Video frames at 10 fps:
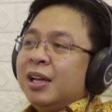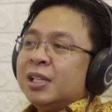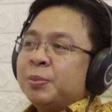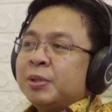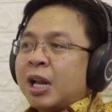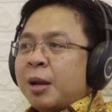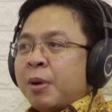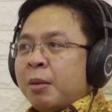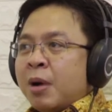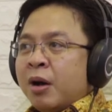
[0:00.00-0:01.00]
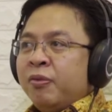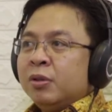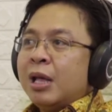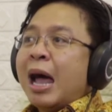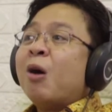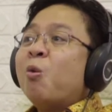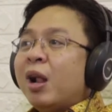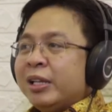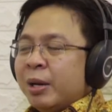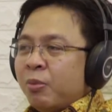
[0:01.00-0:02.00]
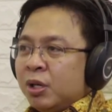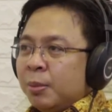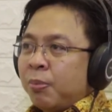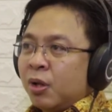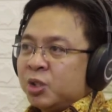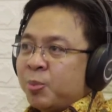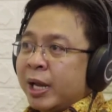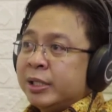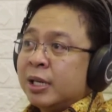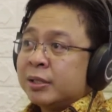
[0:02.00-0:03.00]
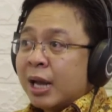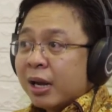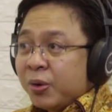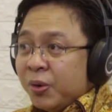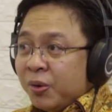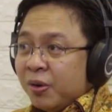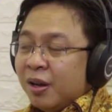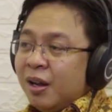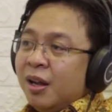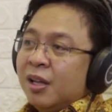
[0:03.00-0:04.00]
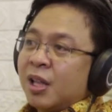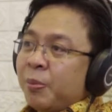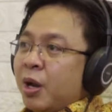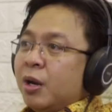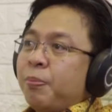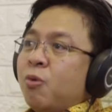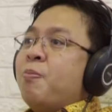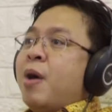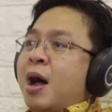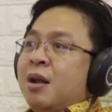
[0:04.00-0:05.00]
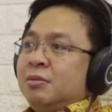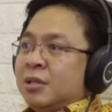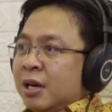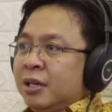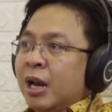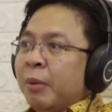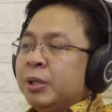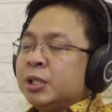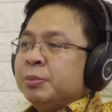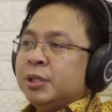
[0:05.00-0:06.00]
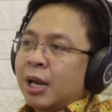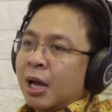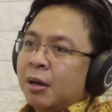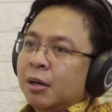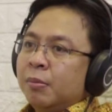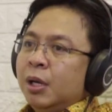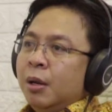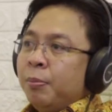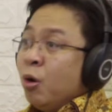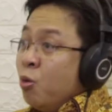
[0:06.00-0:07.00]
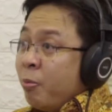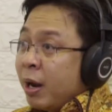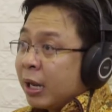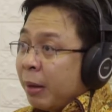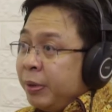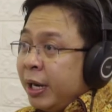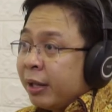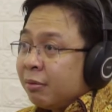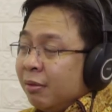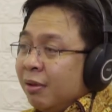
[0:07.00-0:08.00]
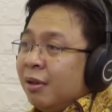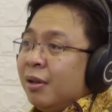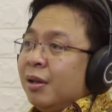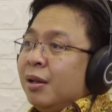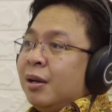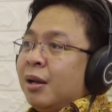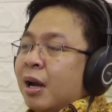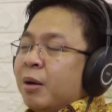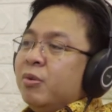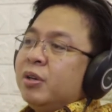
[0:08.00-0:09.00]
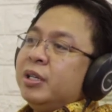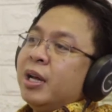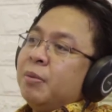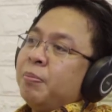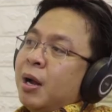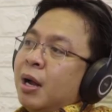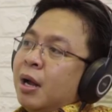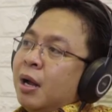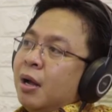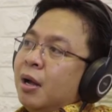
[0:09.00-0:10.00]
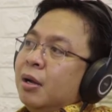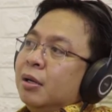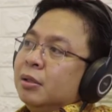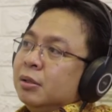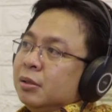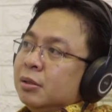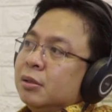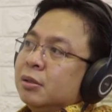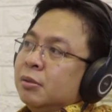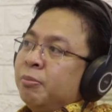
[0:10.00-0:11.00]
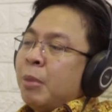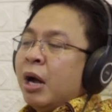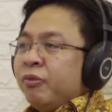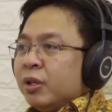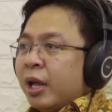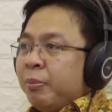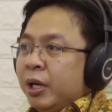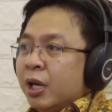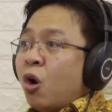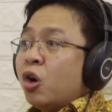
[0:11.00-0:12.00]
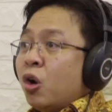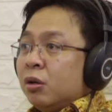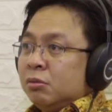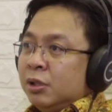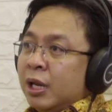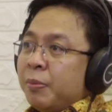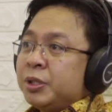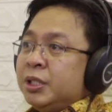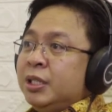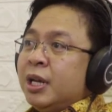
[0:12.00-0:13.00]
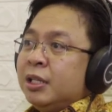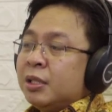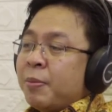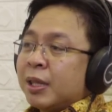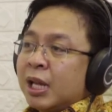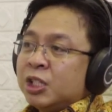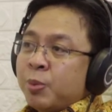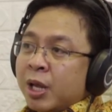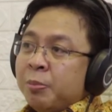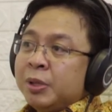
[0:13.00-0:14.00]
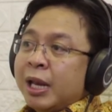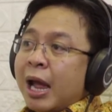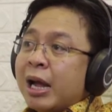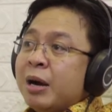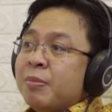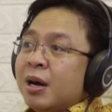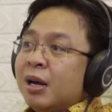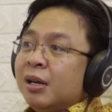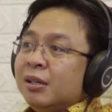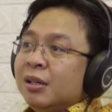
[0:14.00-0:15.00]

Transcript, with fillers: Sementara Pak Mahfud awalnya mau diplot sebagai jaksa agung, hmm. tapi ada perubahan sangat dinamis menjelang pengumuman kabinet. Nah, kemudian Pak eh, Mahfud MD konon tidak bersedia ditempatkan sebagai Menteri Agama,